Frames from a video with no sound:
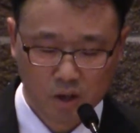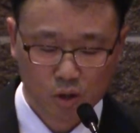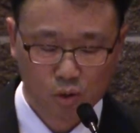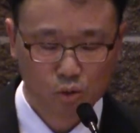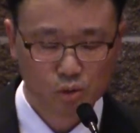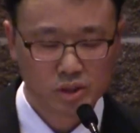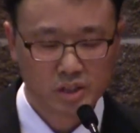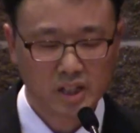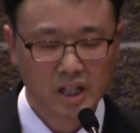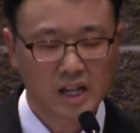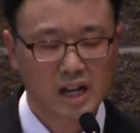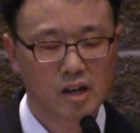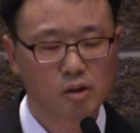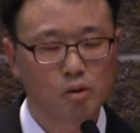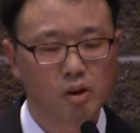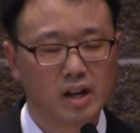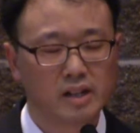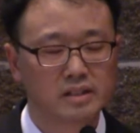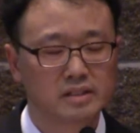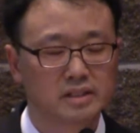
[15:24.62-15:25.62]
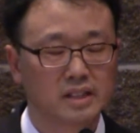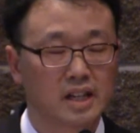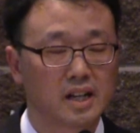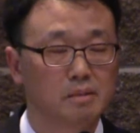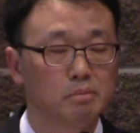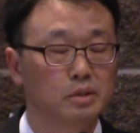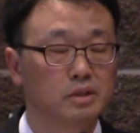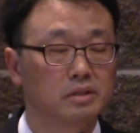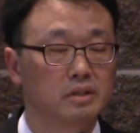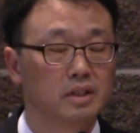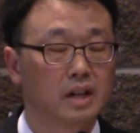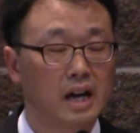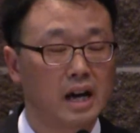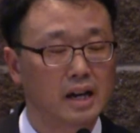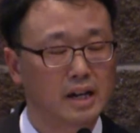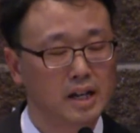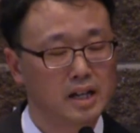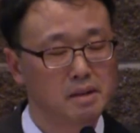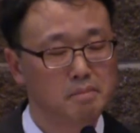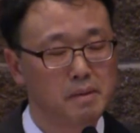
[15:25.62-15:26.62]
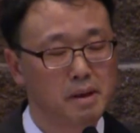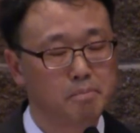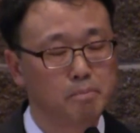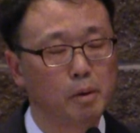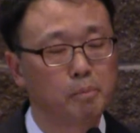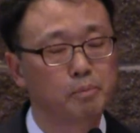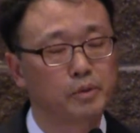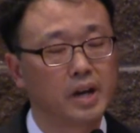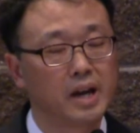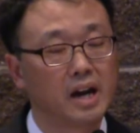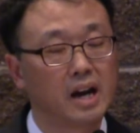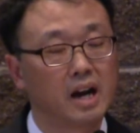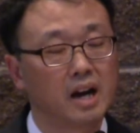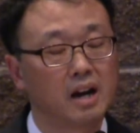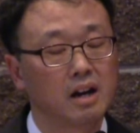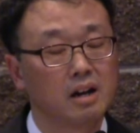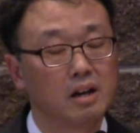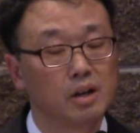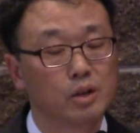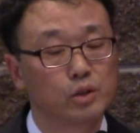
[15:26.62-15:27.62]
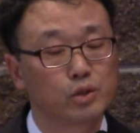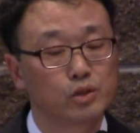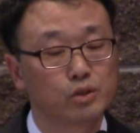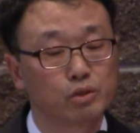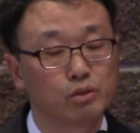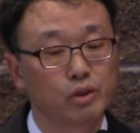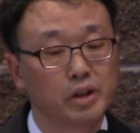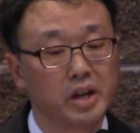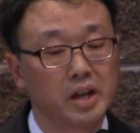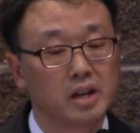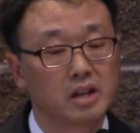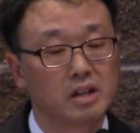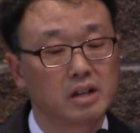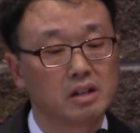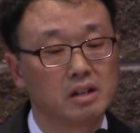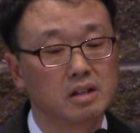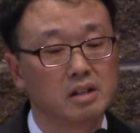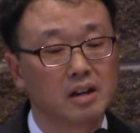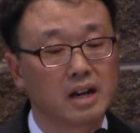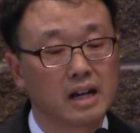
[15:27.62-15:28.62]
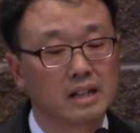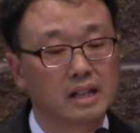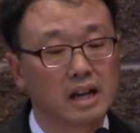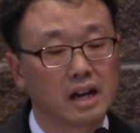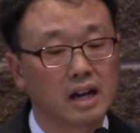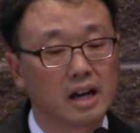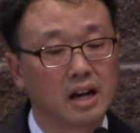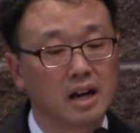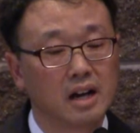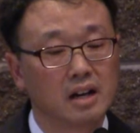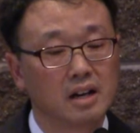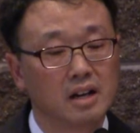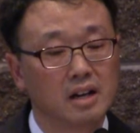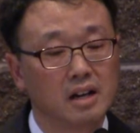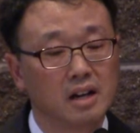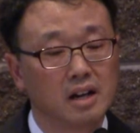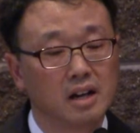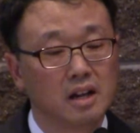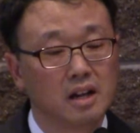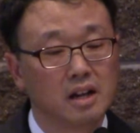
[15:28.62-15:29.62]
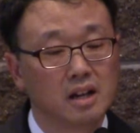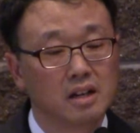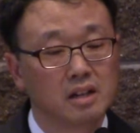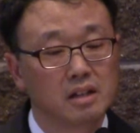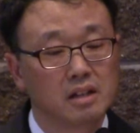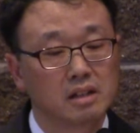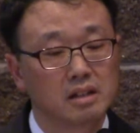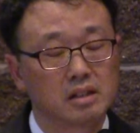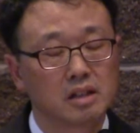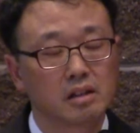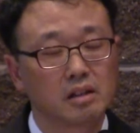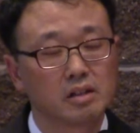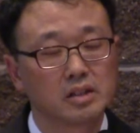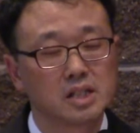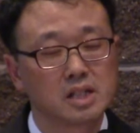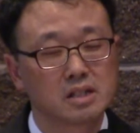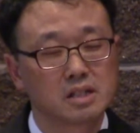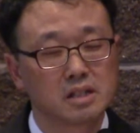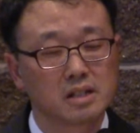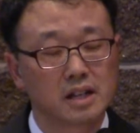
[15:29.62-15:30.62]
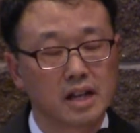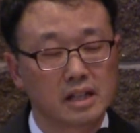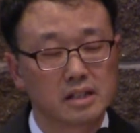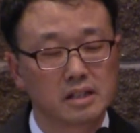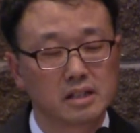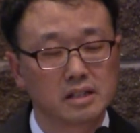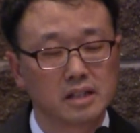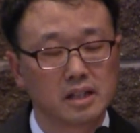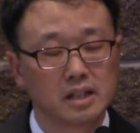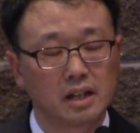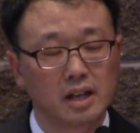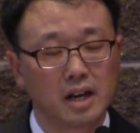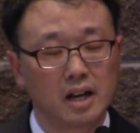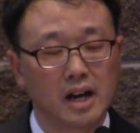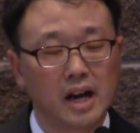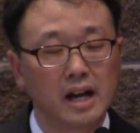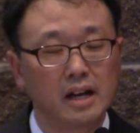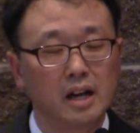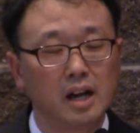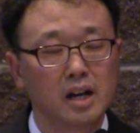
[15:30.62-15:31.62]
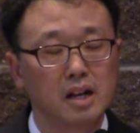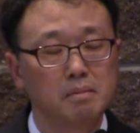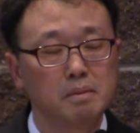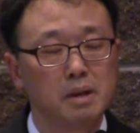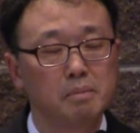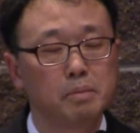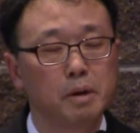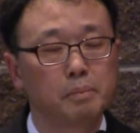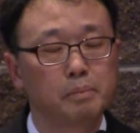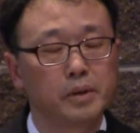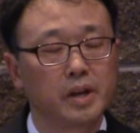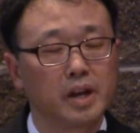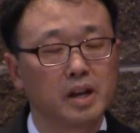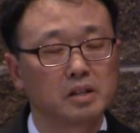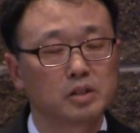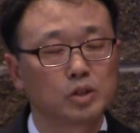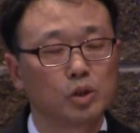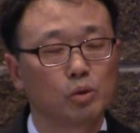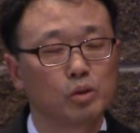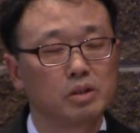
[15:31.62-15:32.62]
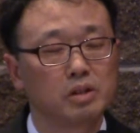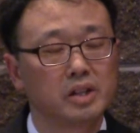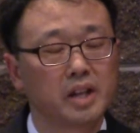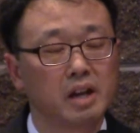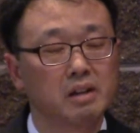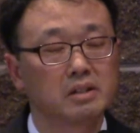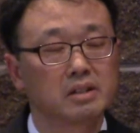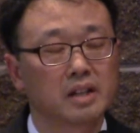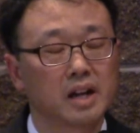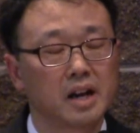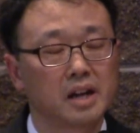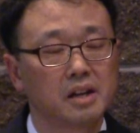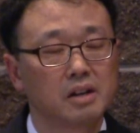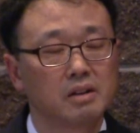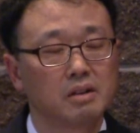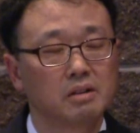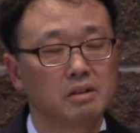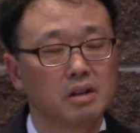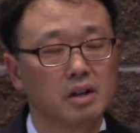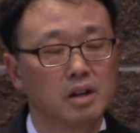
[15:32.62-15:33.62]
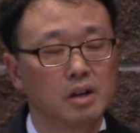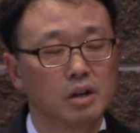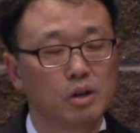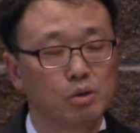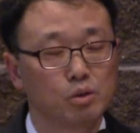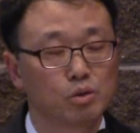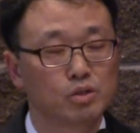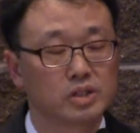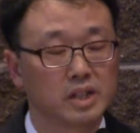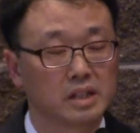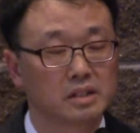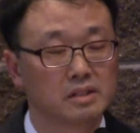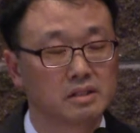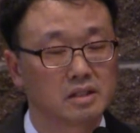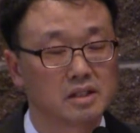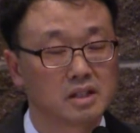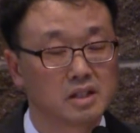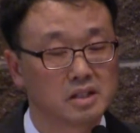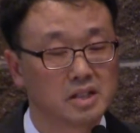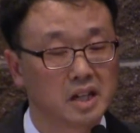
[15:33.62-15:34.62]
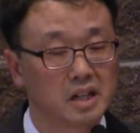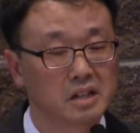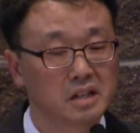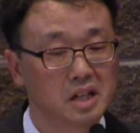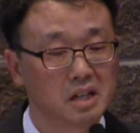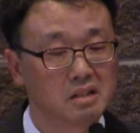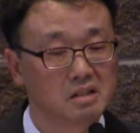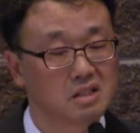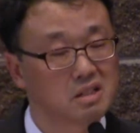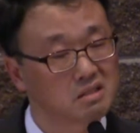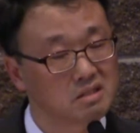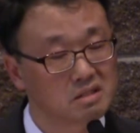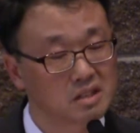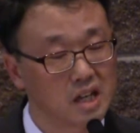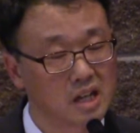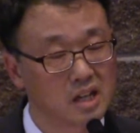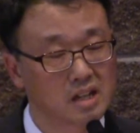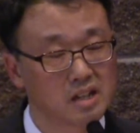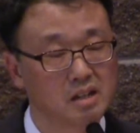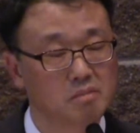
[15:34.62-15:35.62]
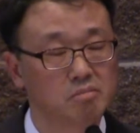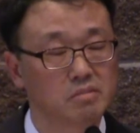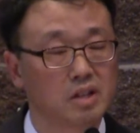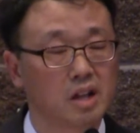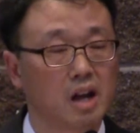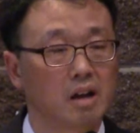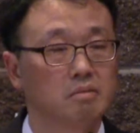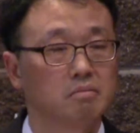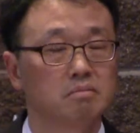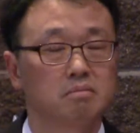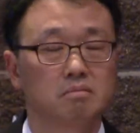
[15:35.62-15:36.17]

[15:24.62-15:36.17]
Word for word: 웃사라고 하는 사람은 하나님의 법계가 수레에 끌려가다가 떨어질 것 같으니까 하나님의 법계에 손을 대었다 하여 웃사는 그 자리에 즉사하게 됩니다.